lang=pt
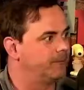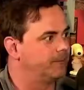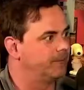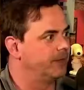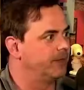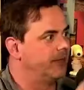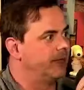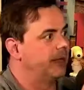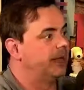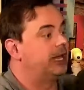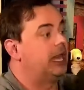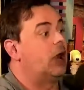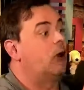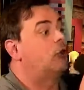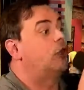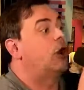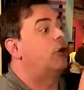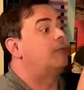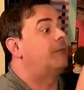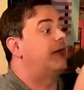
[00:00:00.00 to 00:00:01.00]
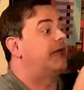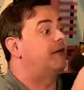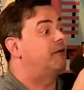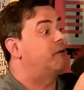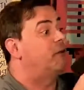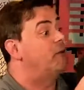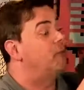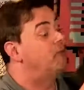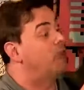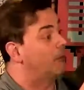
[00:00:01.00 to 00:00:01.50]
arrisca umas coisas. Não, não, mas,
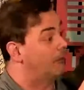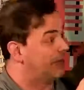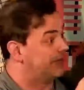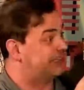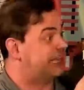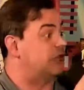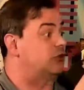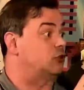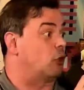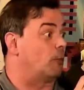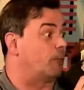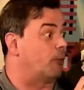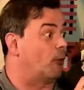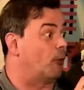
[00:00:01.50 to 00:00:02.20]
não mas, é,